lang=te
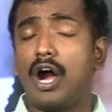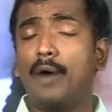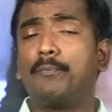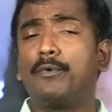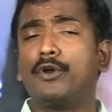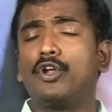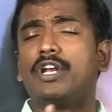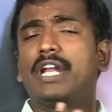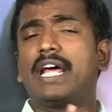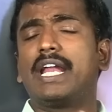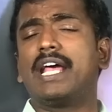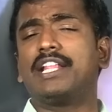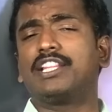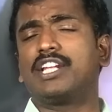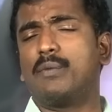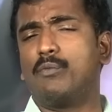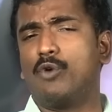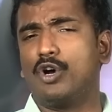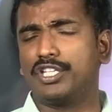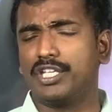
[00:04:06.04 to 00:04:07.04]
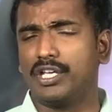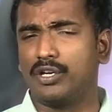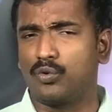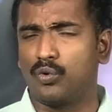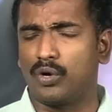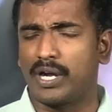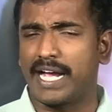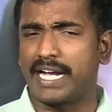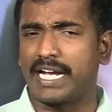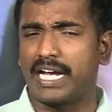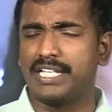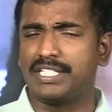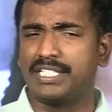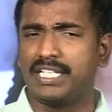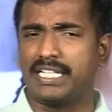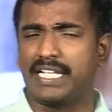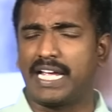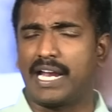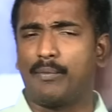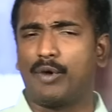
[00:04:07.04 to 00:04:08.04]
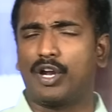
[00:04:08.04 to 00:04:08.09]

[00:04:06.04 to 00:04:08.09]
అప్పుడు నరేంద్ర మోదీని కూడా కలిసి తన